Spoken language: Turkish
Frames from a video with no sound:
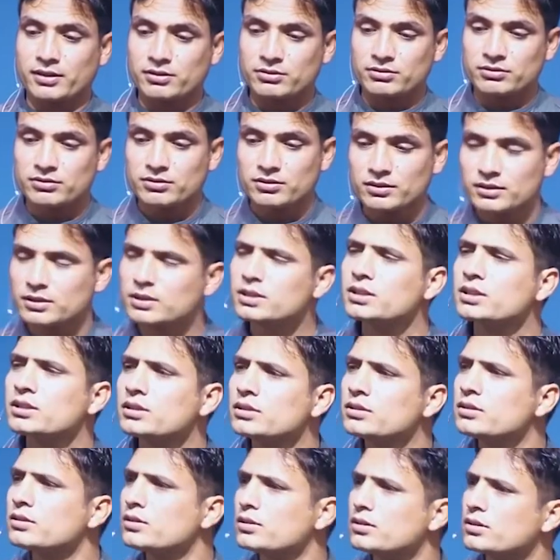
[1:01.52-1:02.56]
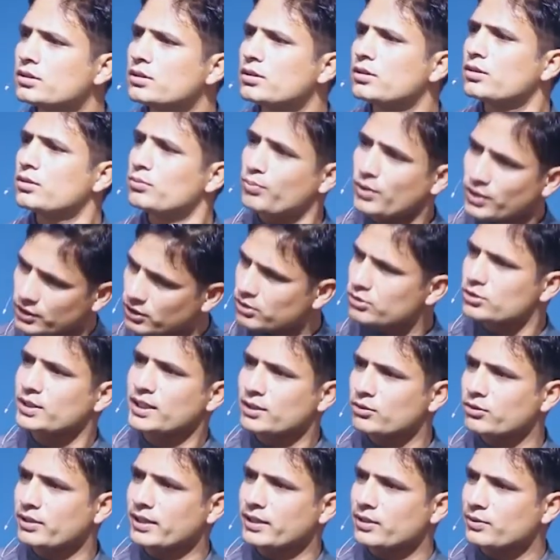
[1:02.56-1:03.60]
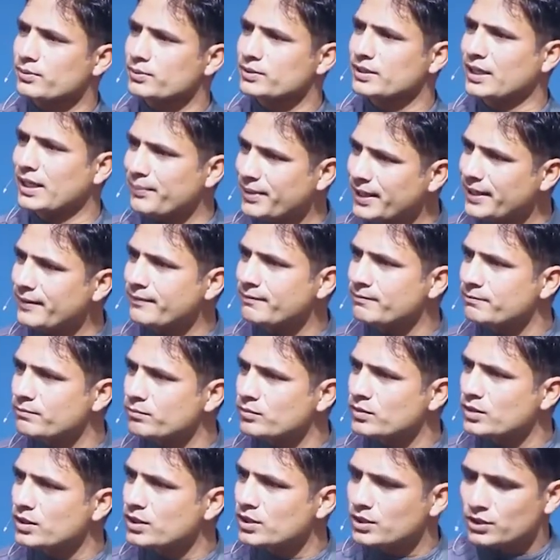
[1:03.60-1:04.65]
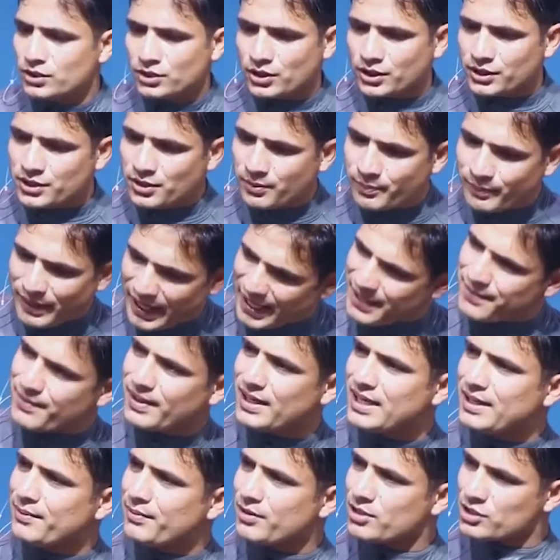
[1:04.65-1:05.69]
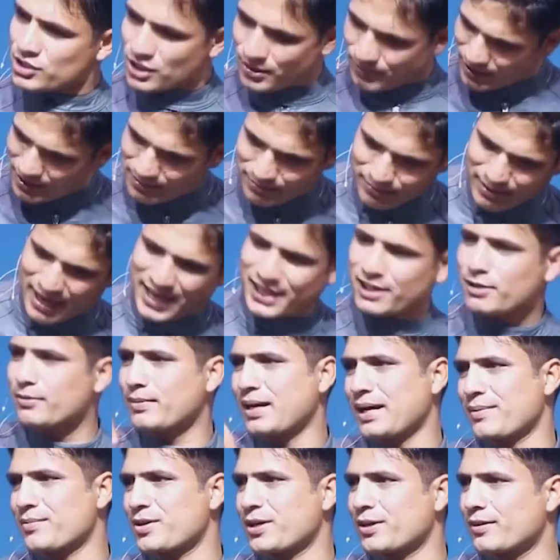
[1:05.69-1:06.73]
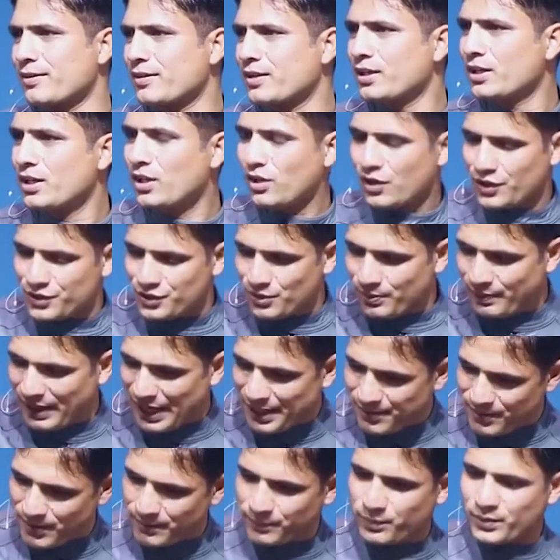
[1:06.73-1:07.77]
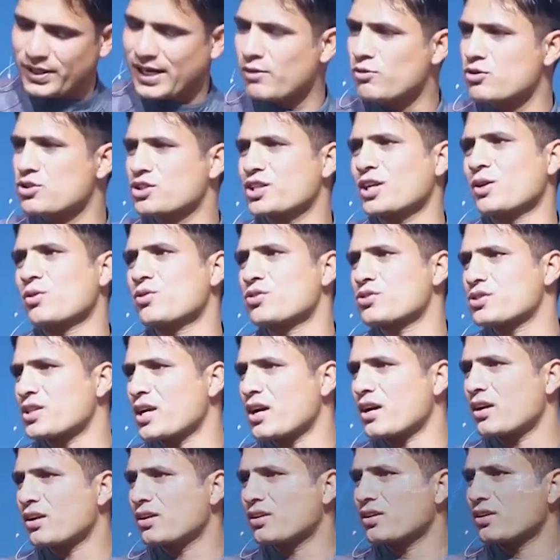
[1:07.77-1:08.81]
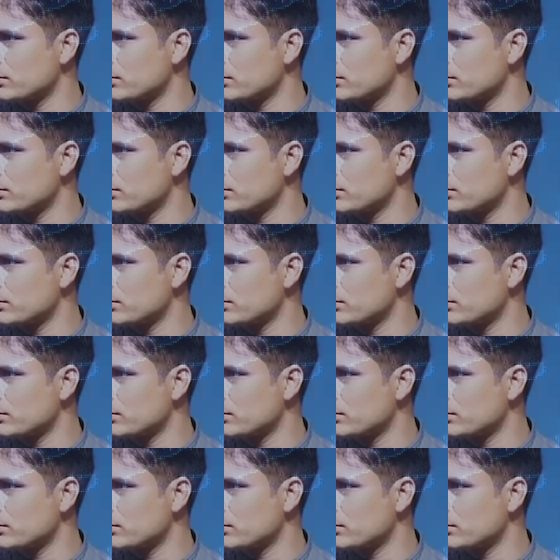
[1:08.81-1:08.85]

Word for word: yaklaşık bir ay sonra bir hakim 2500 ABD doları ödeyerek pastörü geçici olarak serbest bırakmaya karar verdi.